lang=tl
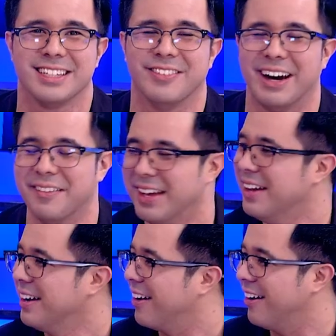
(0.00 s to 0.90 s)
di ba?
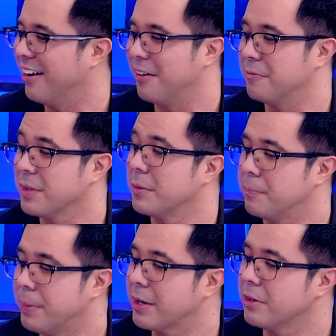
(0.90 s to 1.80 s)
Oo.
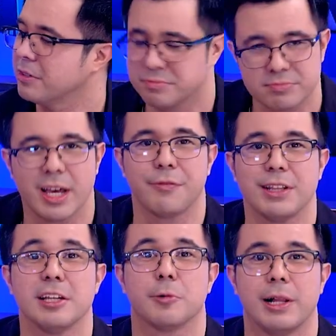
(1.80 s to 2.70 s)
Pero
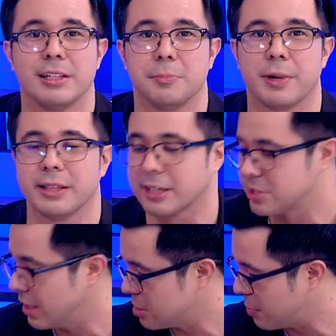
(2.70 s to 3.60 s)
definitely quality
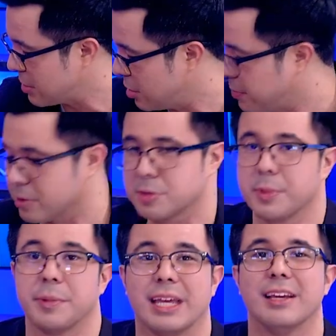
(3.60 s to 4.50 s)
product siya, especially pag gusto
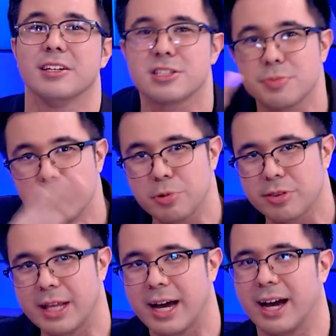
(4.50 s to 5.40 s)
mo na maging smooth
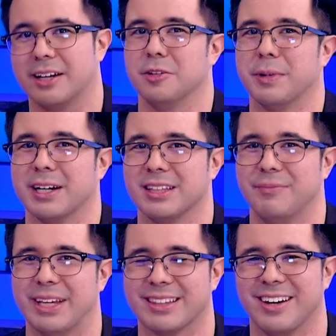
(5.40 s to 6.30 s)
na ang inyong mga
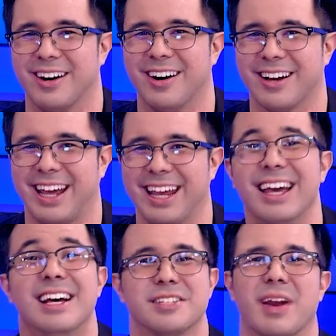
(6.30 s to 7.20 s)
damit. Okay?
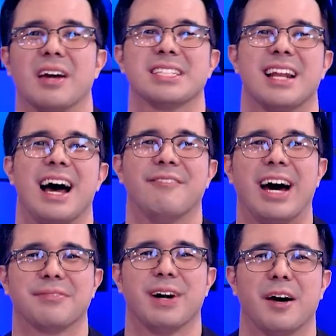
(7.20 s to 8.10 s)
So maraming
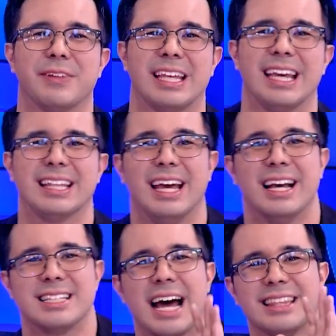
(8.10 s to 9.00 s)
salamat mga kapatid
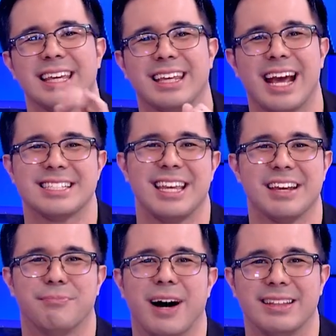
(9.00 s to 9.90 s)
sa ating guessing
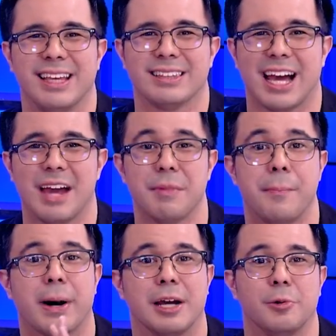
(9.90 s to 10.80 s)
bonding time.
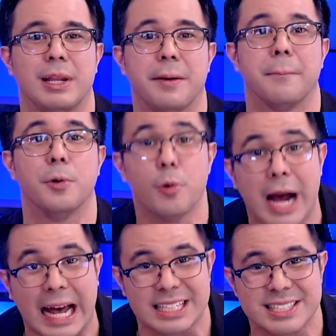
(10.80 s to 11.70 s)
Abangan ulit
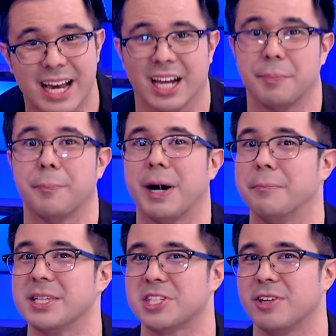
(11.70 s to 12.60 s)
bukas ang iba pang
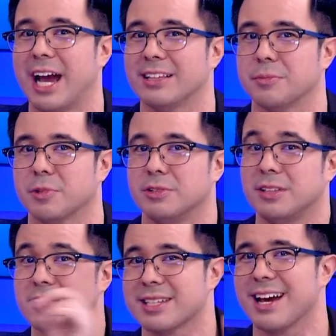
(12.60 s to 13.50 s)
mystery item ko
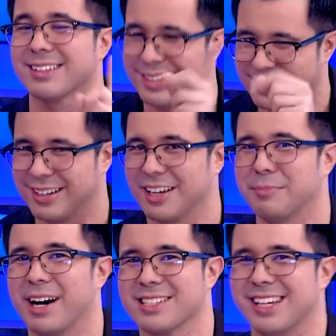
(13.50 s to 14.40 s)
dito sa
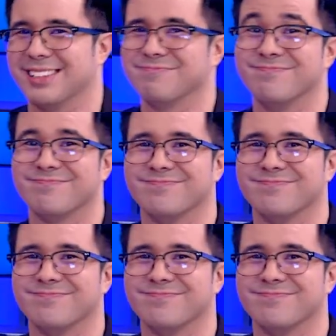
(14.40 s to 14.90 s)
unboxing.